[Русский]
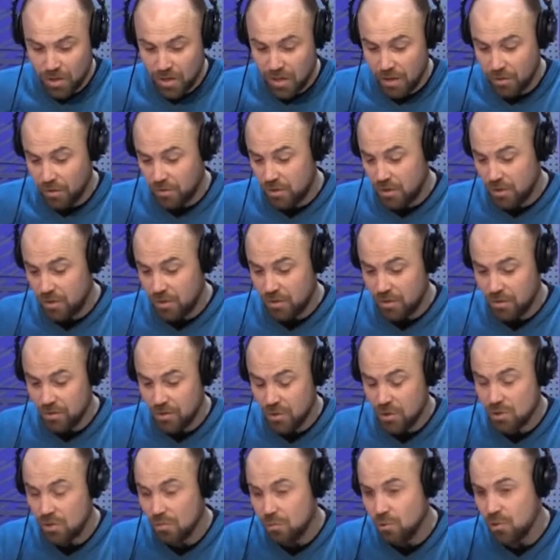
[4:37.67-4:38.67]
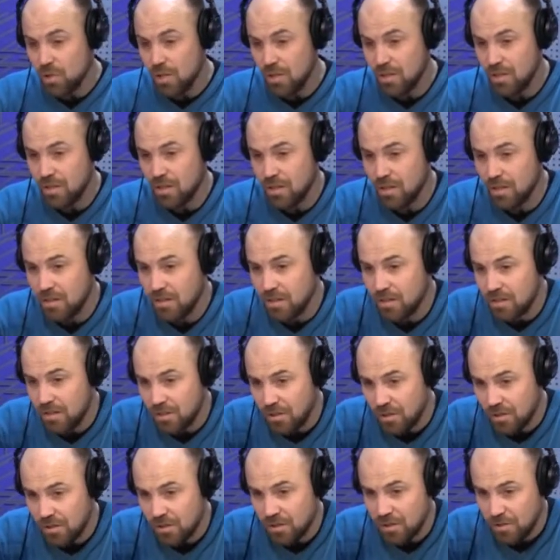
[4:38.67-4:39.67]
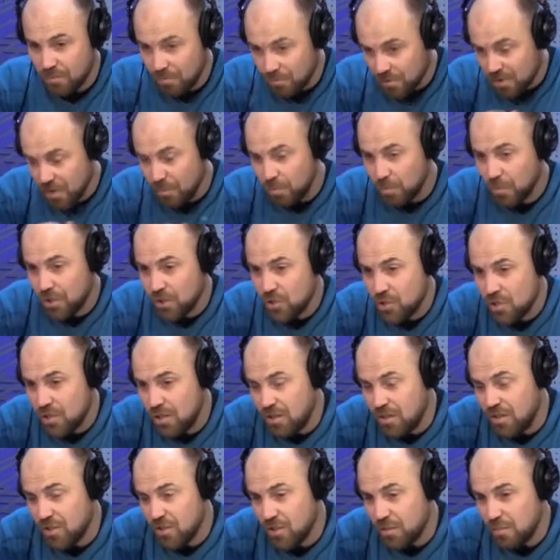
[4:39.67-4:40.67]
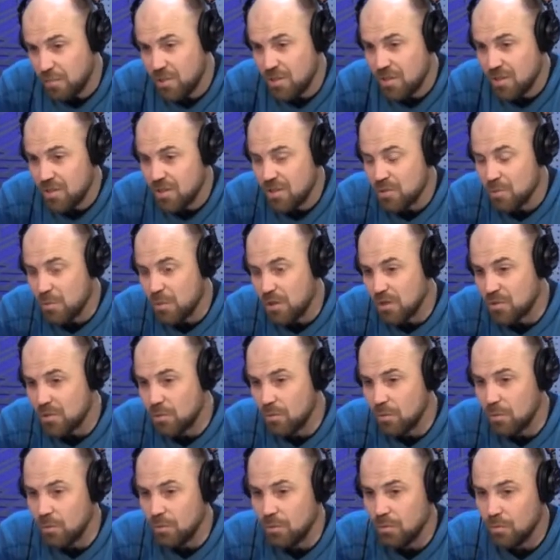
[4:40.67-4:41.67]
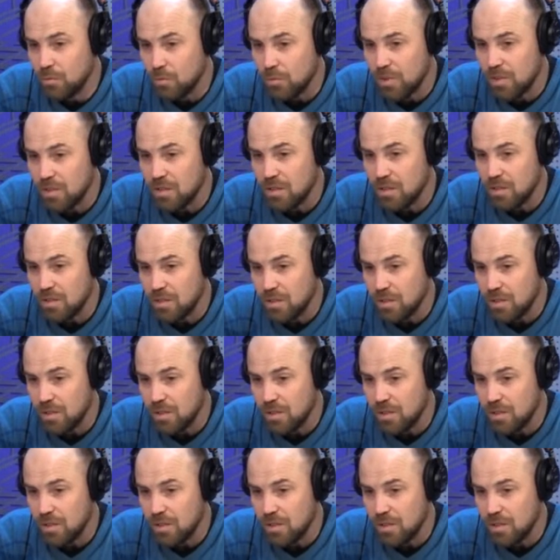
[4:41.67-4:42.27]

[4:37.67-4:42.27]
Я ведь э, не случайно э, в самом начале нашей беседы спрашивал у вас,